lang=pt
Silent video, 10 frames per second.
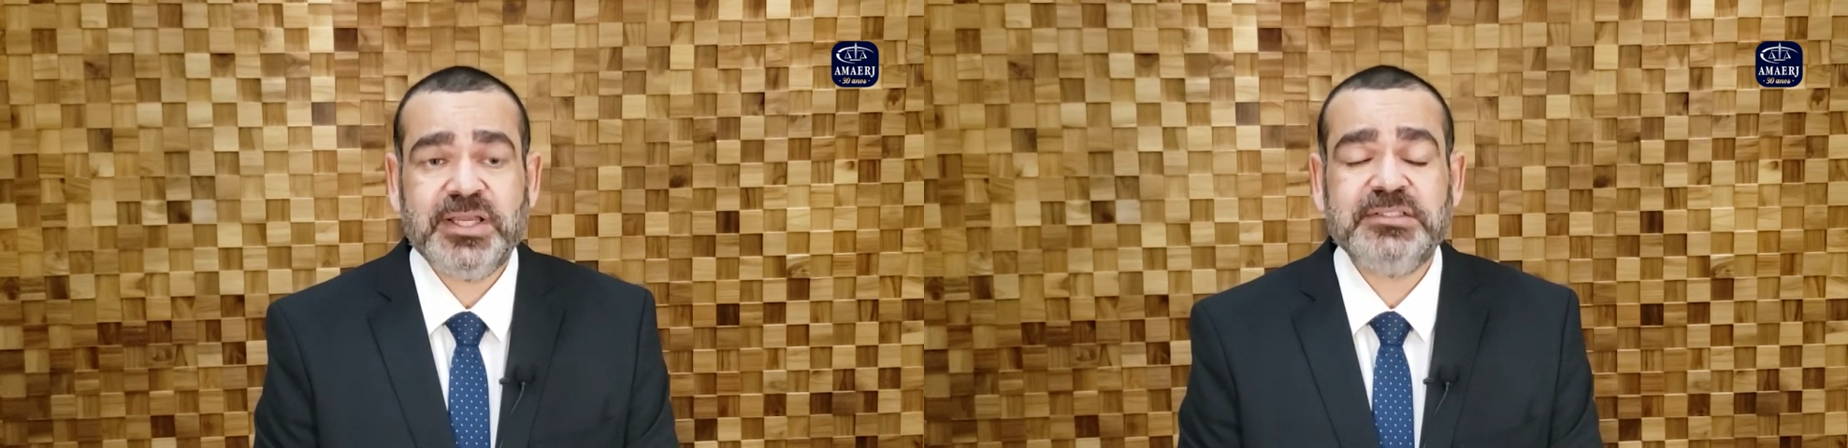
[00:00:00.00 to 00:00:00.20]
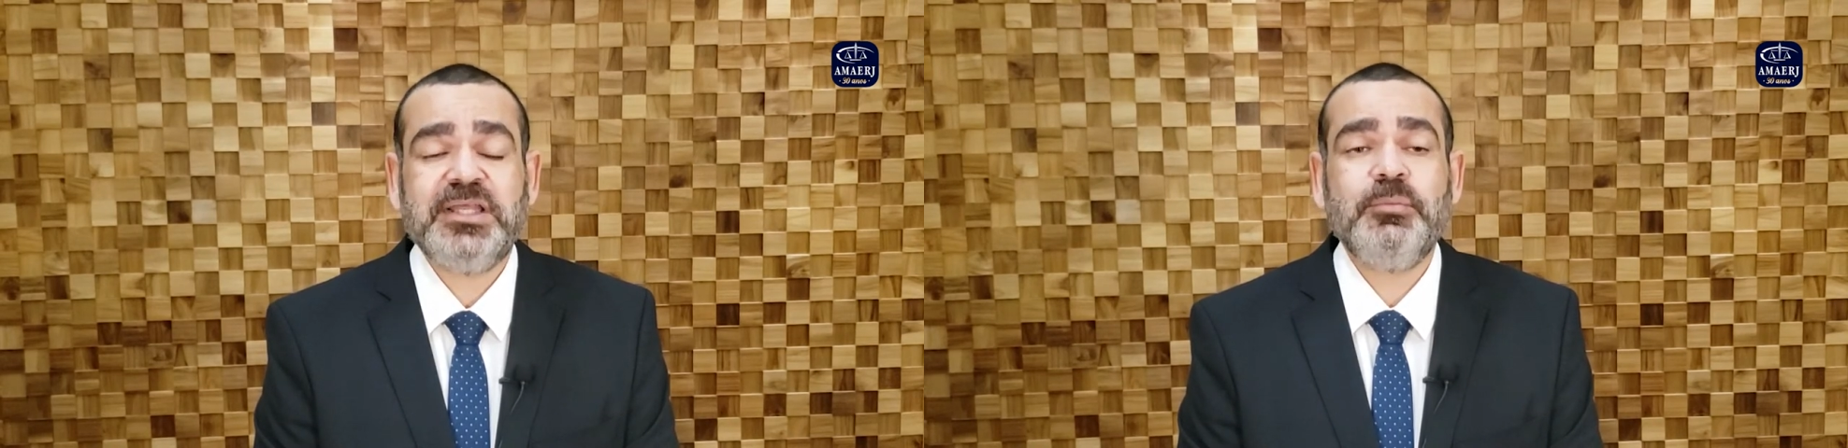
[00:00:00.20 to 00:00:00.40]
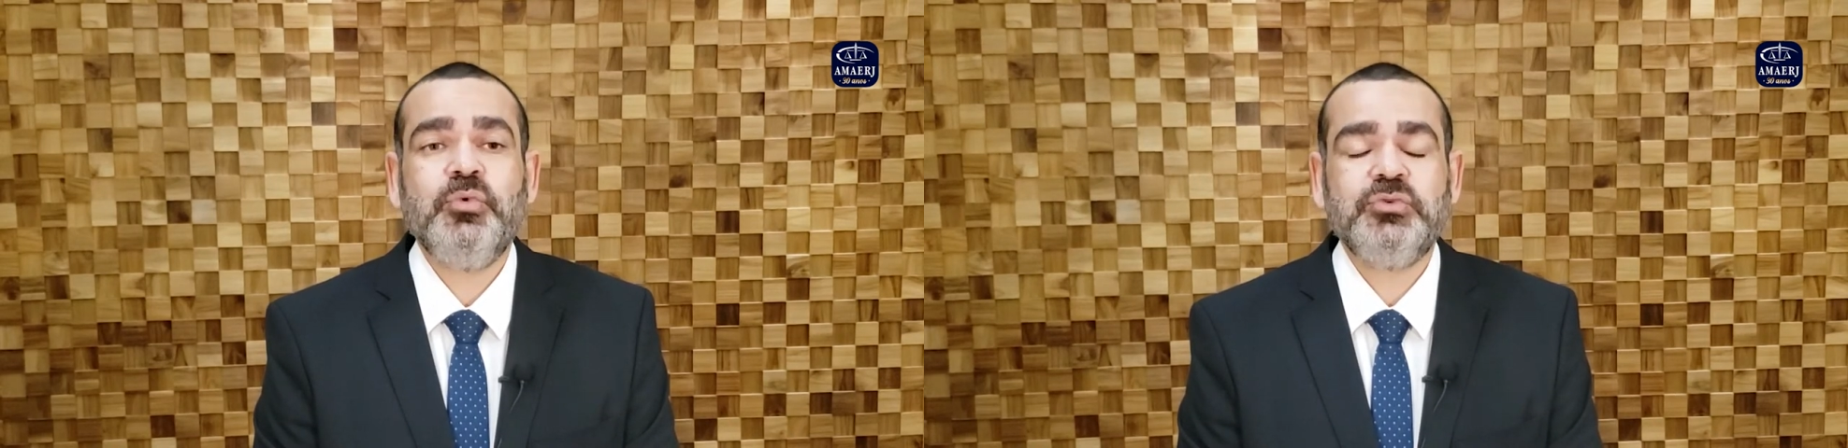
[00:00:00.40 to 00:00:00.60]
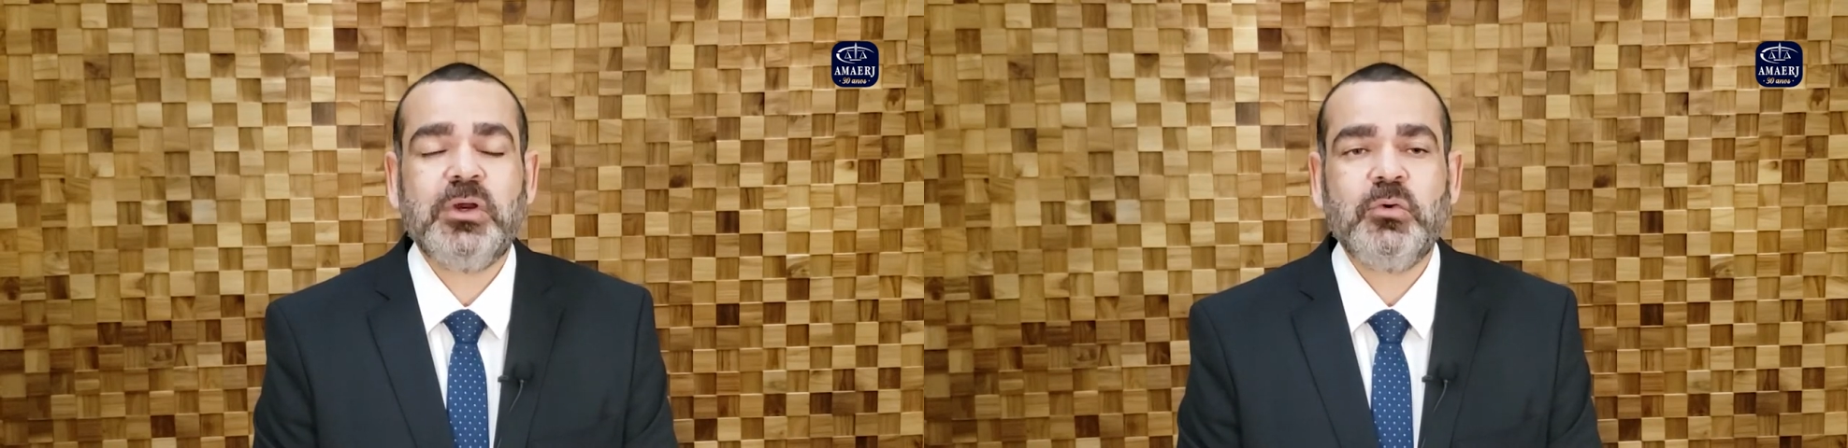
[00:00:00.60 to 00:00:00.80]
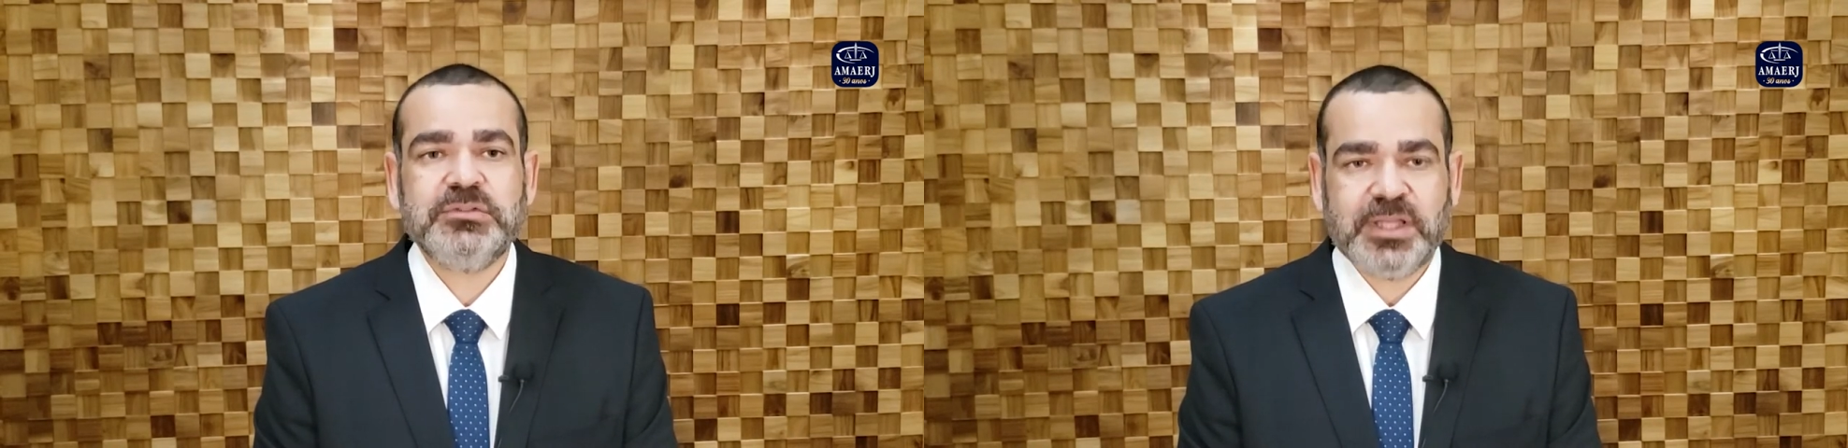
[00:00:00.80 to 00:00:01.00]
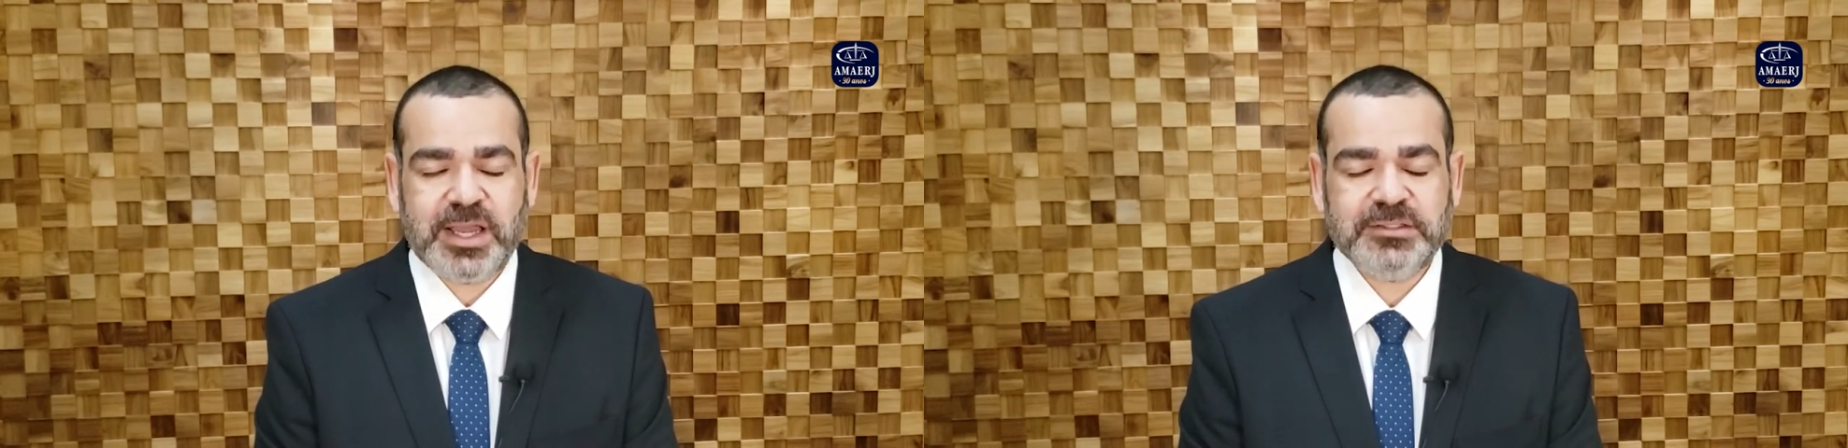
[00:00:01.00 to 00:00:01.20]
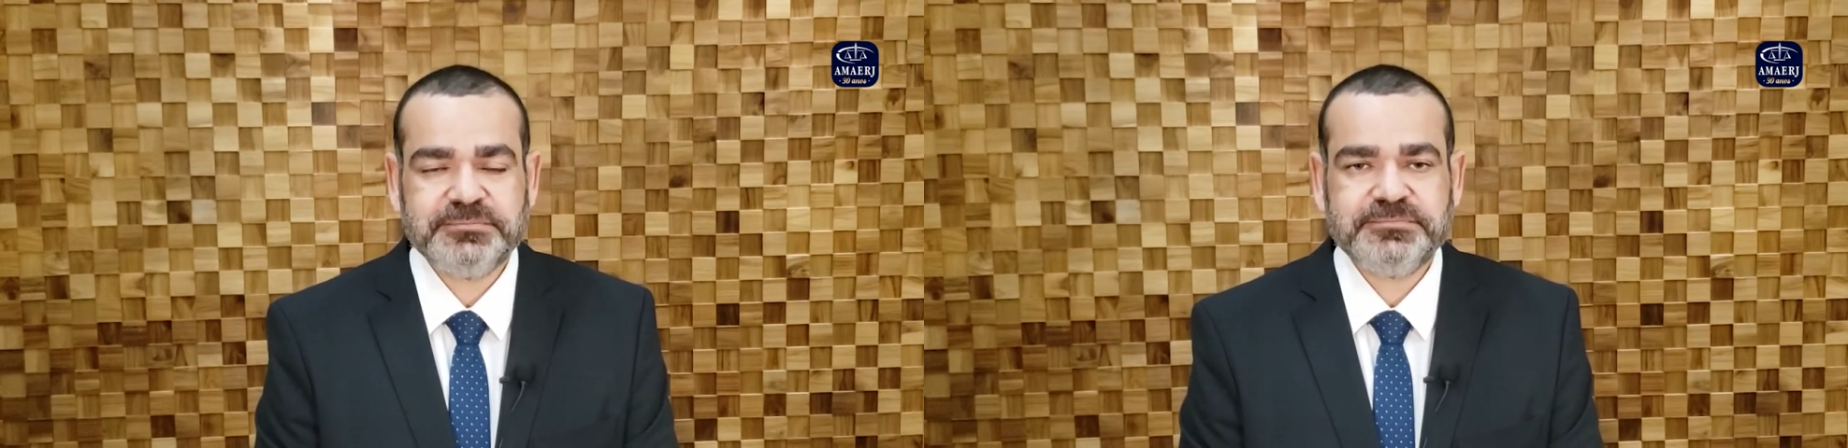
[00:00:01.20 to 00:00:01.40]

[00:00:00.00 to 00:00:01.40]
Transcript: ele tem muito a contar.